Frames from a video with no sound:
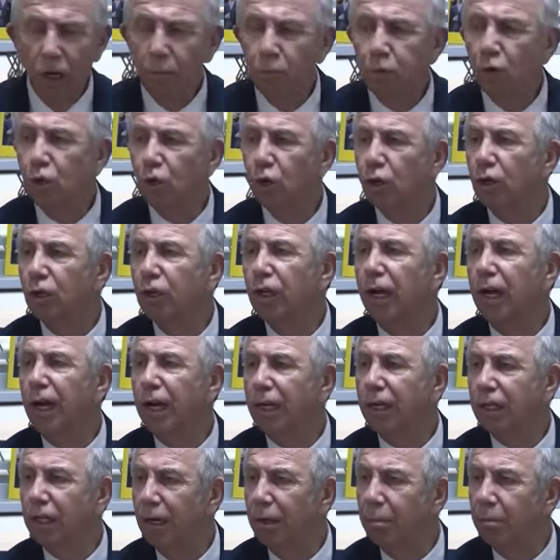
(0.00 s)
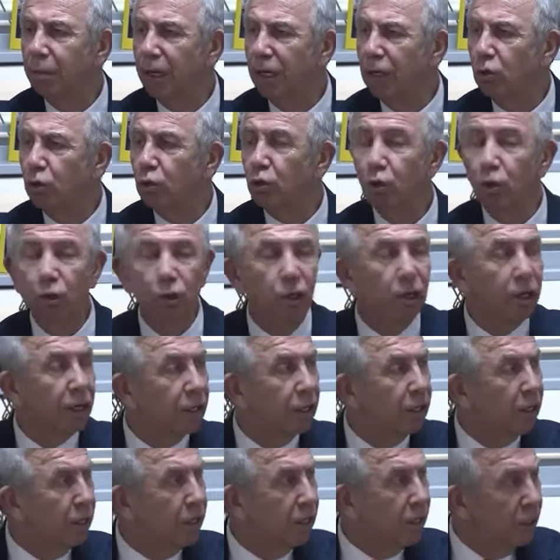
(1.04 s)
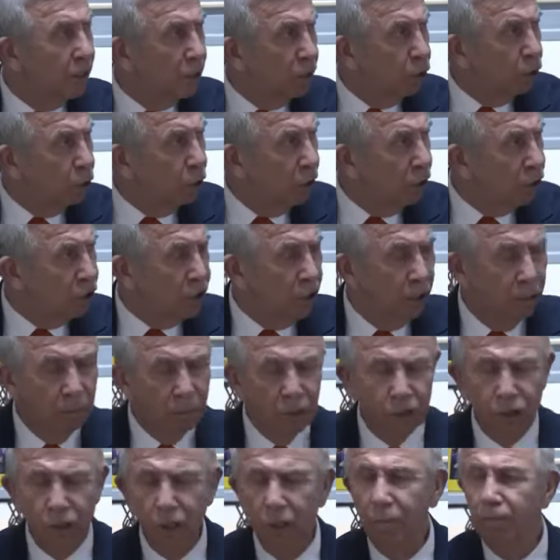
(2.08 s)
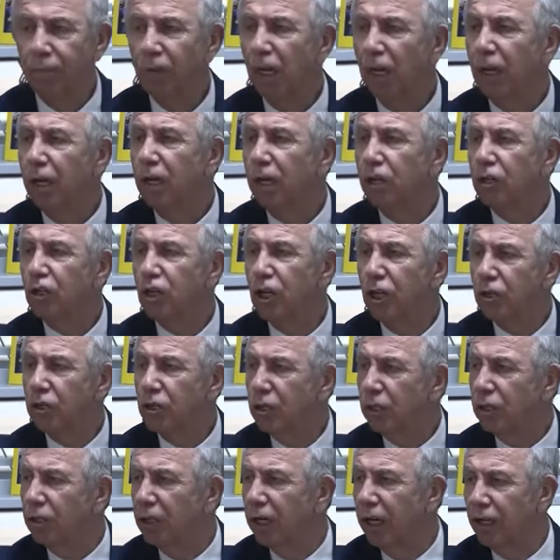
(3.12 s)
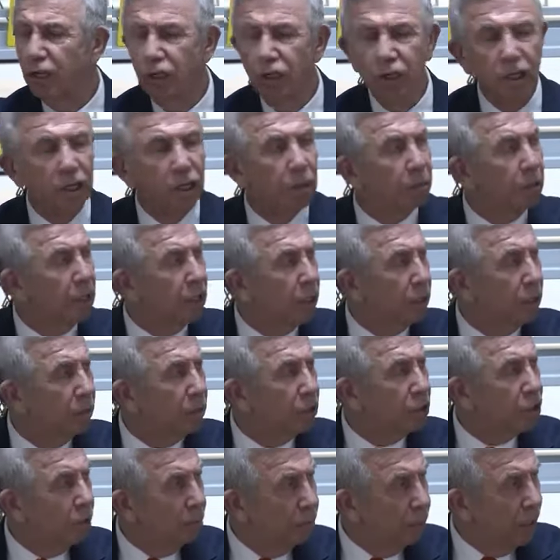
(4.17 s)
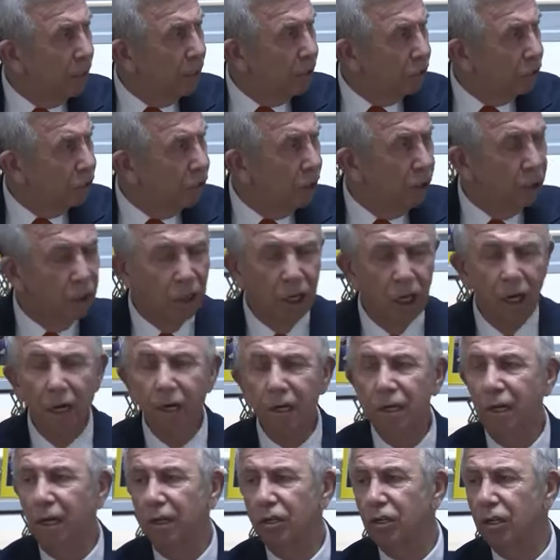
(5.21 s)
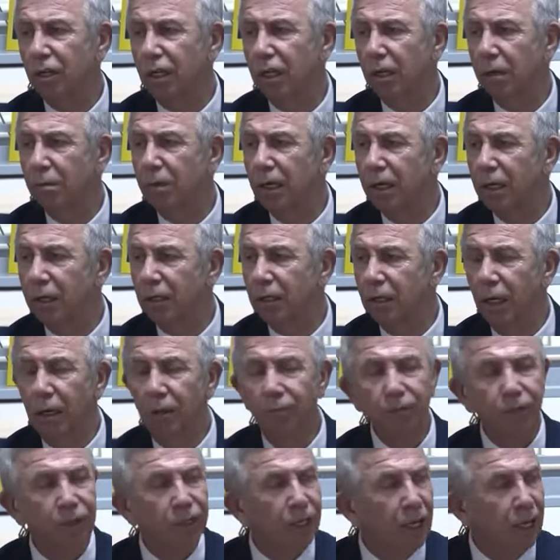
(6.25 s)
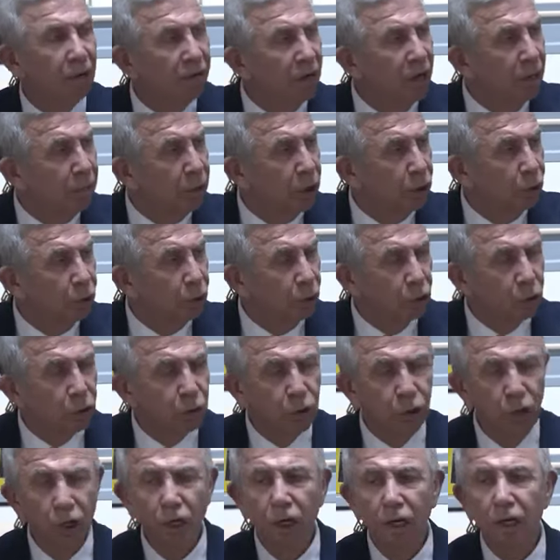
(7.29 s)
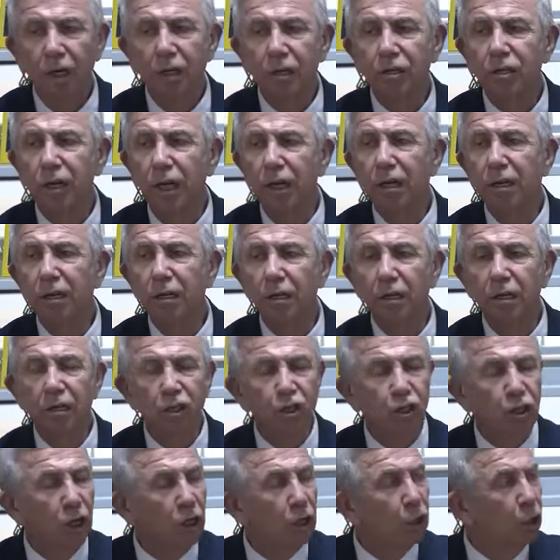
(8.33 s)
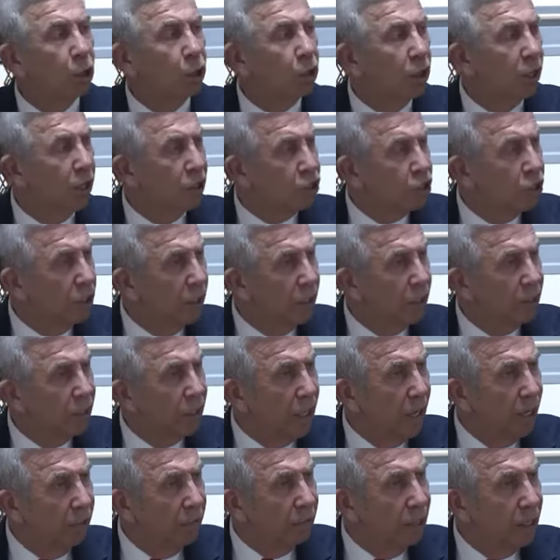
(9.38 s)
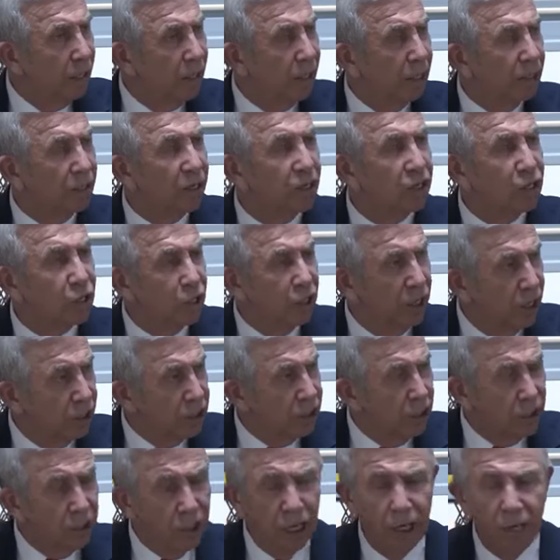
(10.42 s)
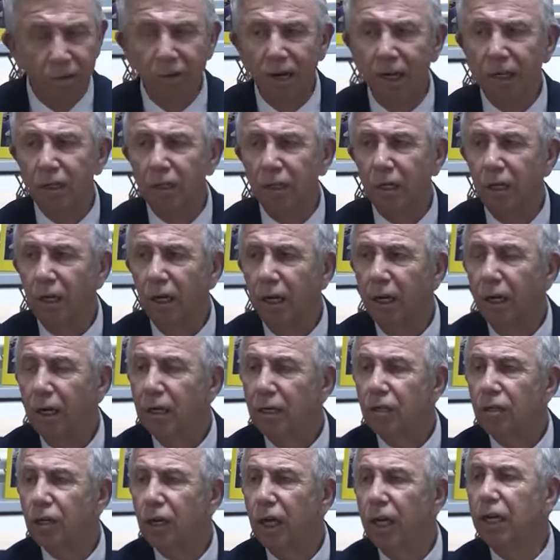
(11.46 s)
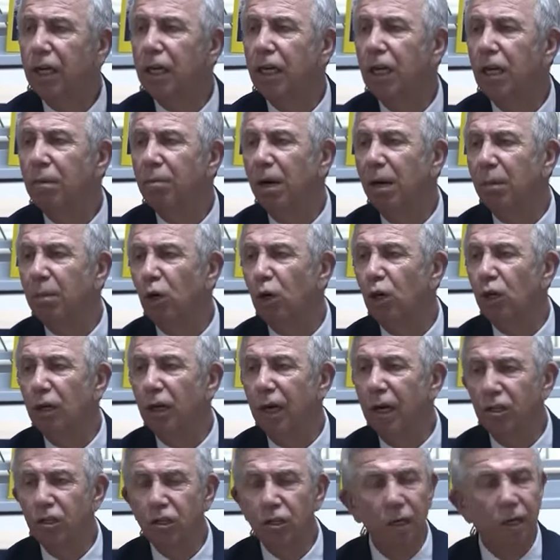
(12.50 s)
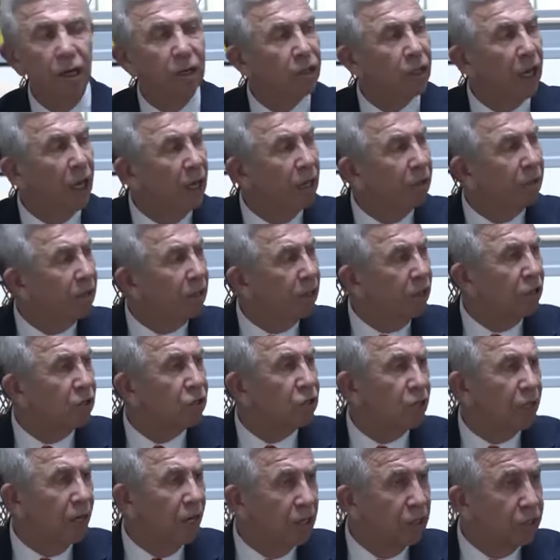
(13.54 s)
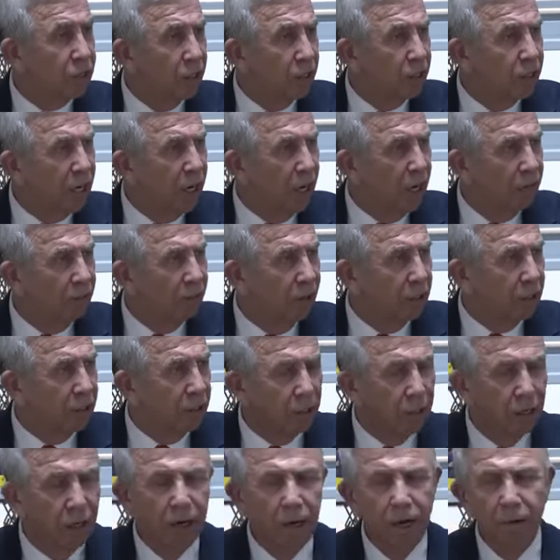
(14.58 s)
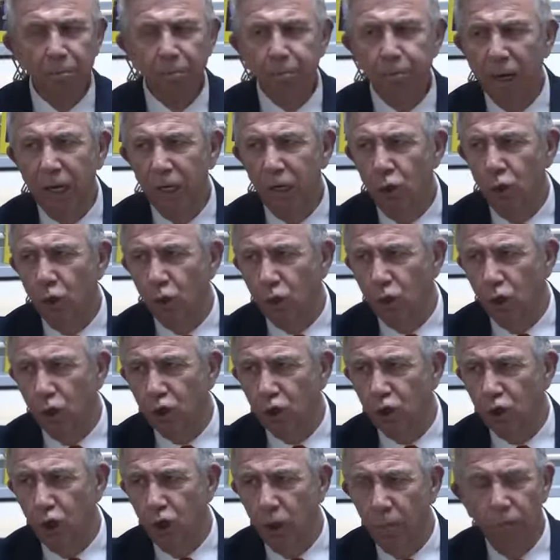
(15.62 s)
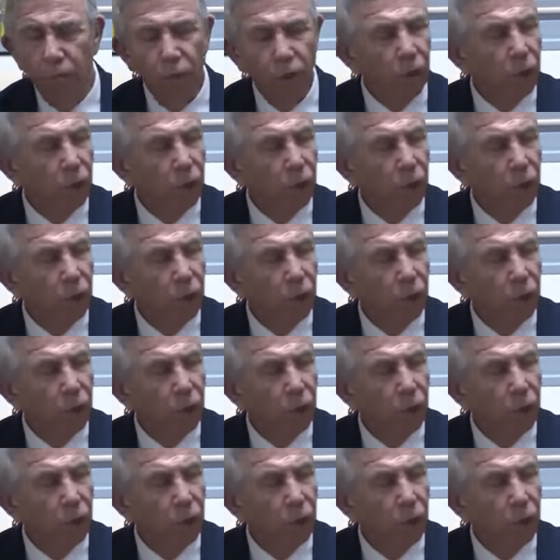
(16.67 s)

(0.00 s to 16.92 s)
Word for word: Bu konuda Ekrem Bey'in sonuna kadar yanında olacağımızı çeşitli açıklamalarımızda belirttik. Aynı açıklamalarda devam ediyoruz. Sayın Kılıçdaroğlu'na açılan davalar da siyasi davadır. Sayın İmamoğlu'na açılan davada siyasi davadır. Ben hukukçuyum.